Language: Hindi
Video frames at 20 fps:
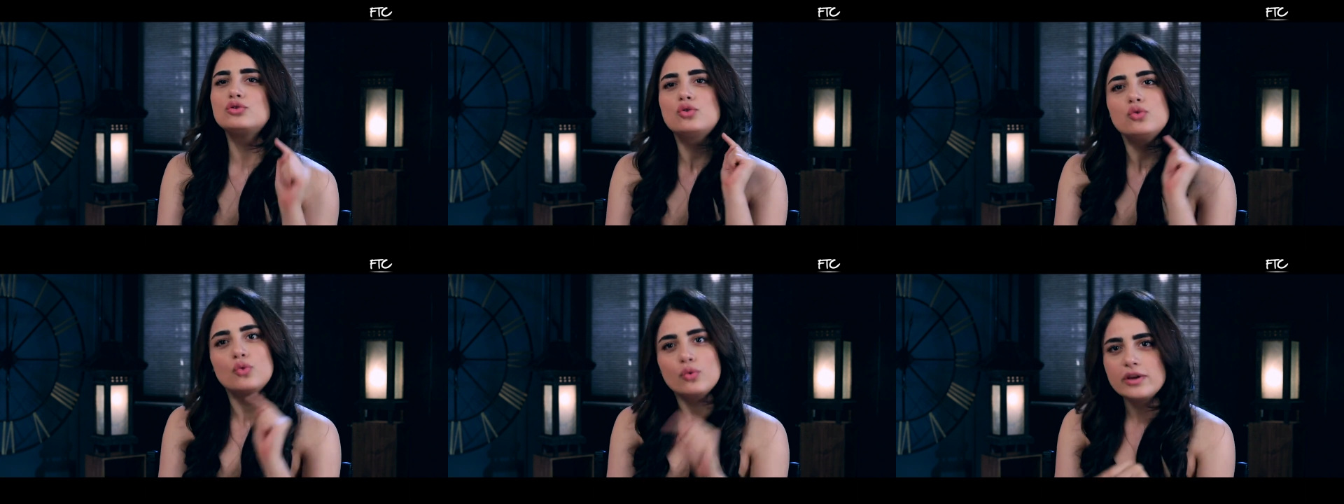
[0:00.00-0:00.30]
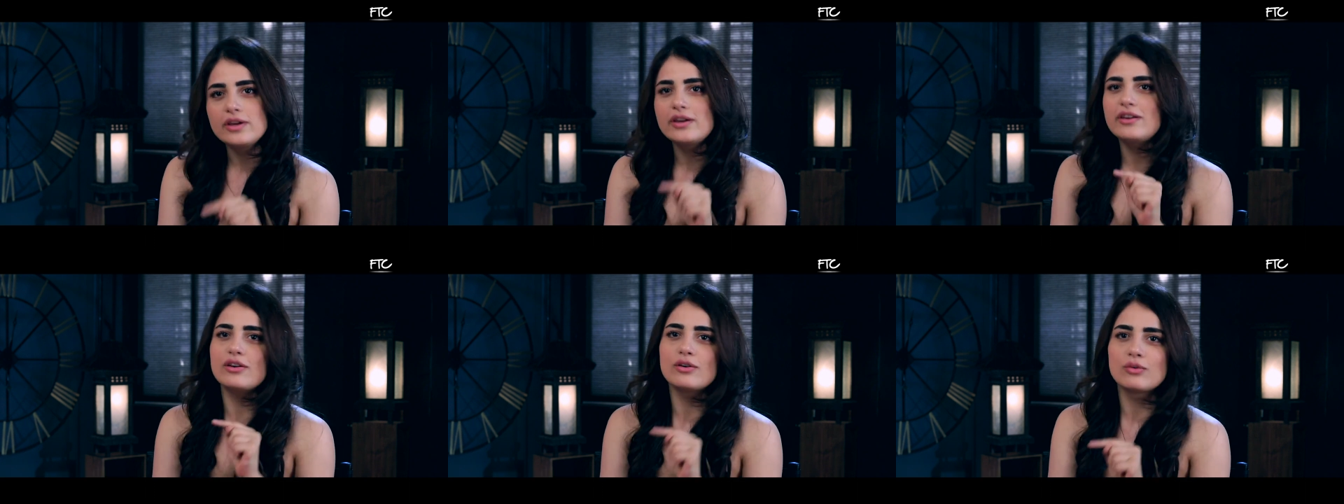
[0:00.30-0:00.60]
तू
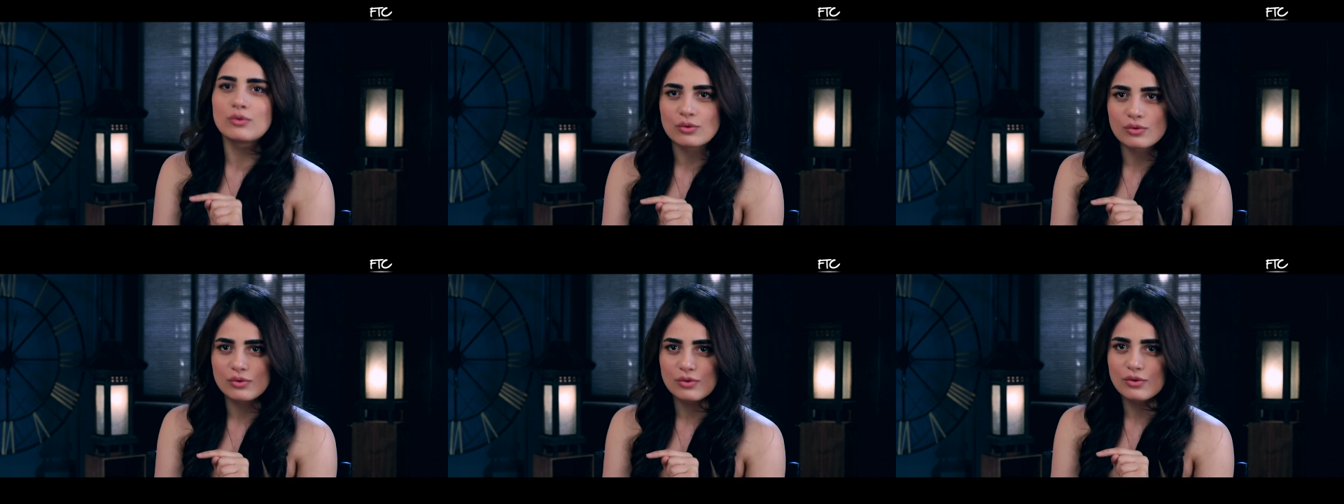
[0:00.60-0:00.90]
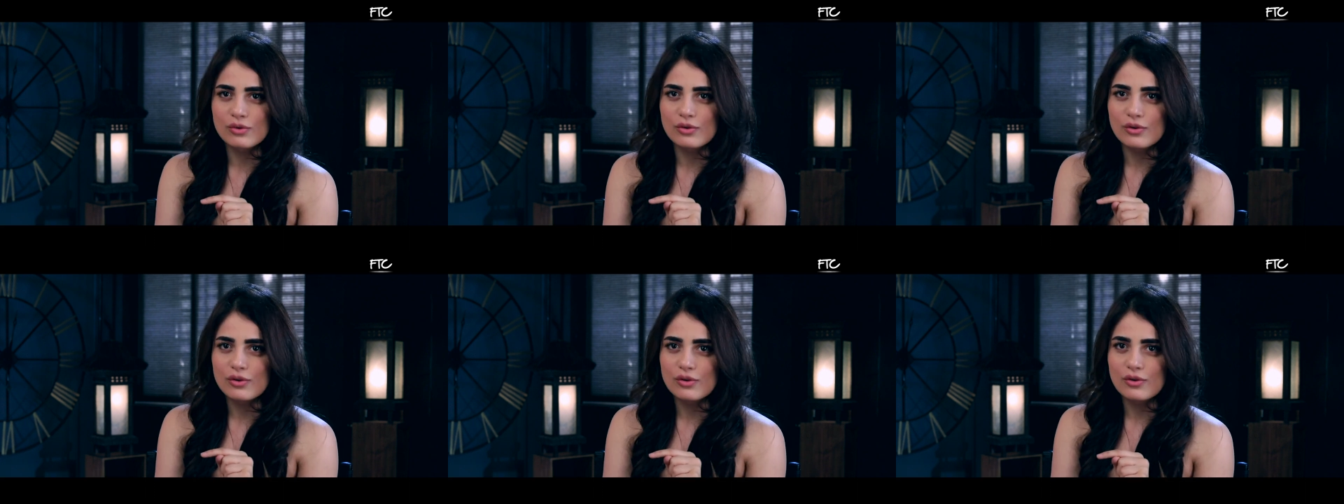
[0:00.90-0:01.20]
ही क्यों
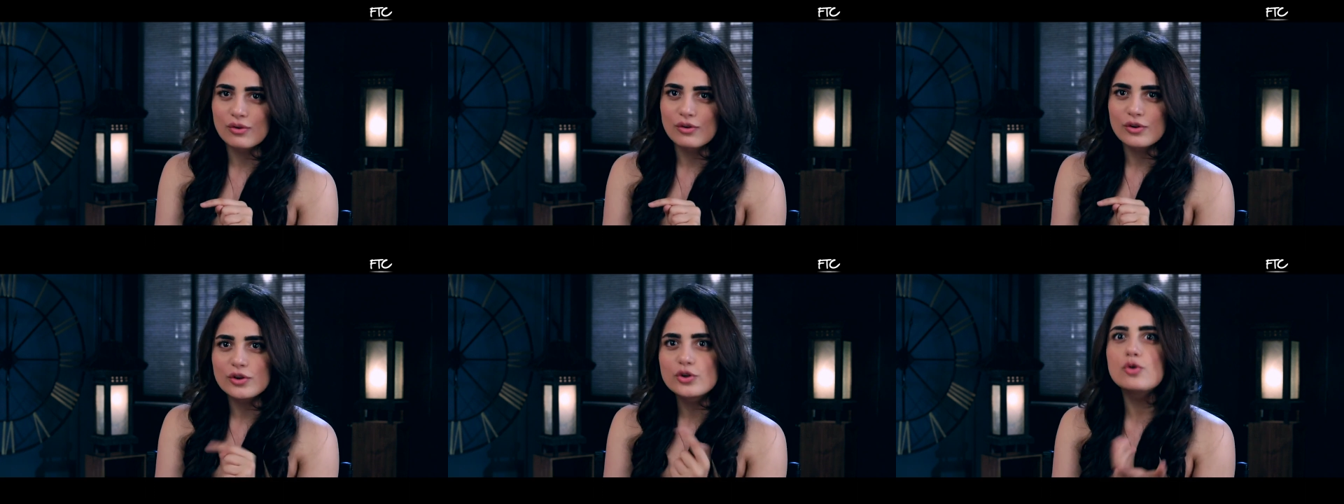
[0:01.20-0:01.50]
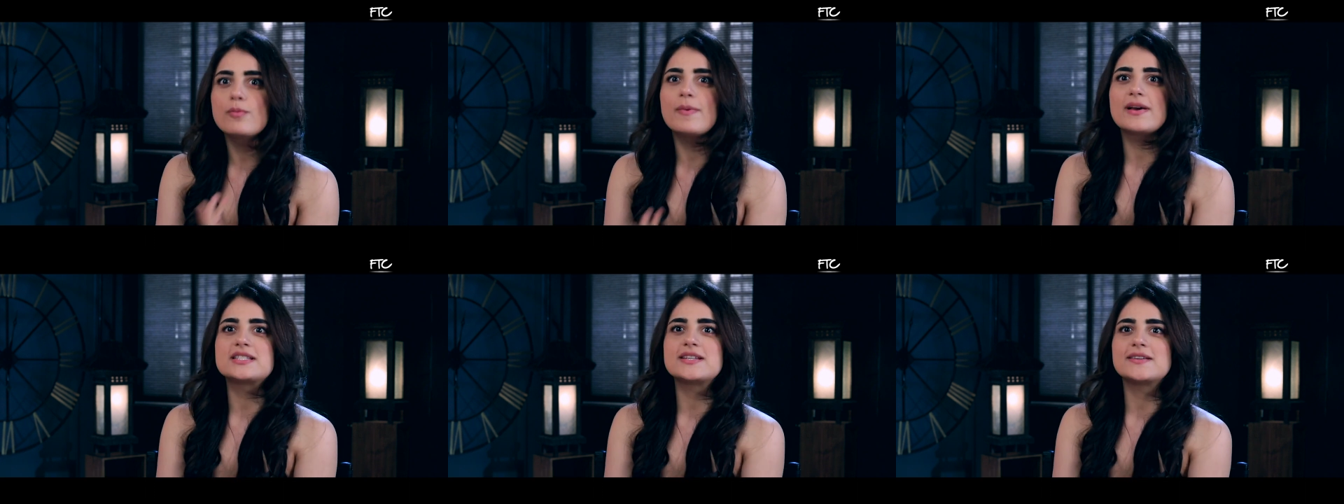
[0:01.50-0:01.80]

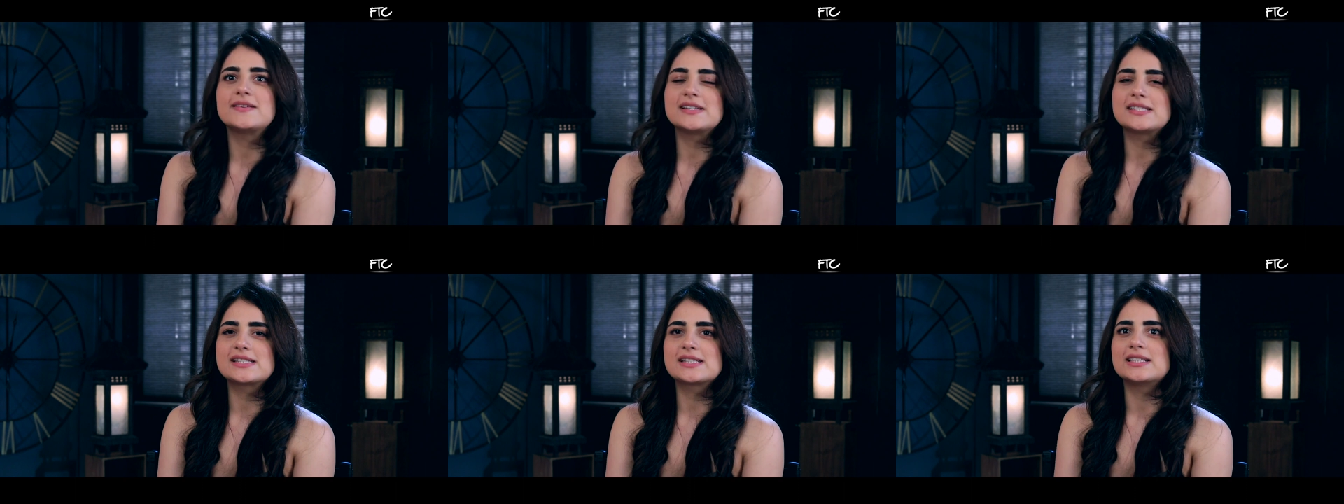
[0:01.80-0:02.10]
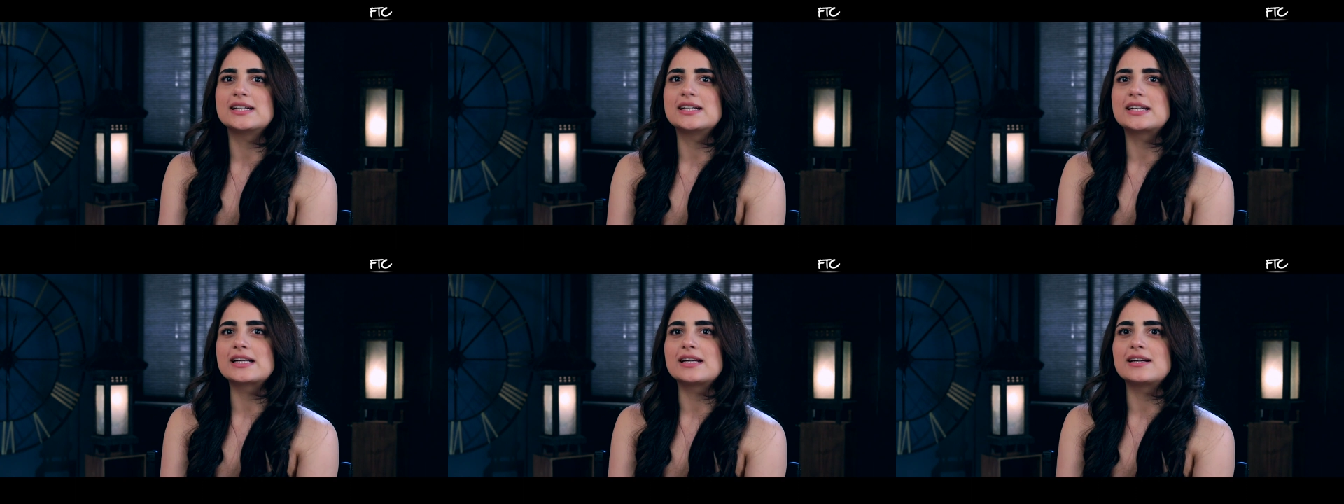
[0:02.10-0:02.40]
क्यों पैसे वेस्ट
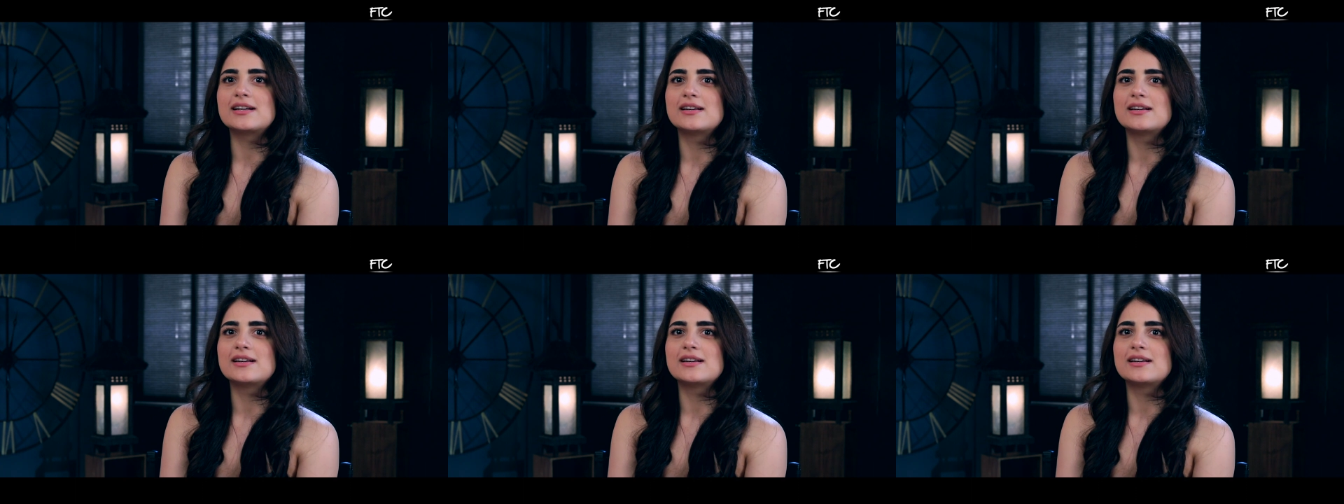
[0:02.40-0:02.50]
कर रहा